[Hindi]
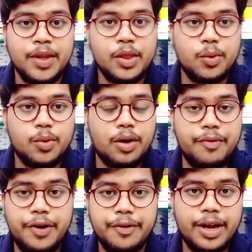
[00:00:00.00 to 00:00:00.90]
तो अब
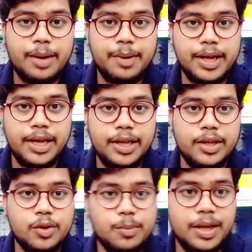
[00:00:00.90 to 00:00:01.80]
वीडियो वगैरह बन गई
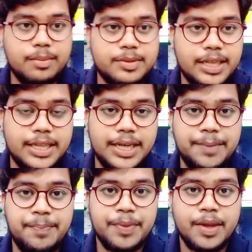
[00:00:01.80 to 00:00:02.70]
है तो भाई अब चलते
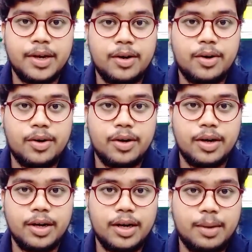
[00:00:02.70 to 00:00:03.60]
हैं और
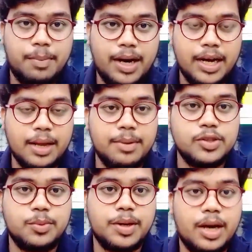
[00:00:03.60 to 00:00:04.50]
अब बाहर का भी
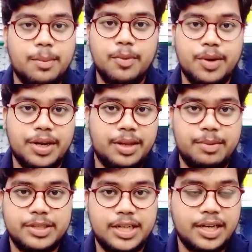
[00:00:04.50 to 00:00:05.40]
जो भी काम है करते हैं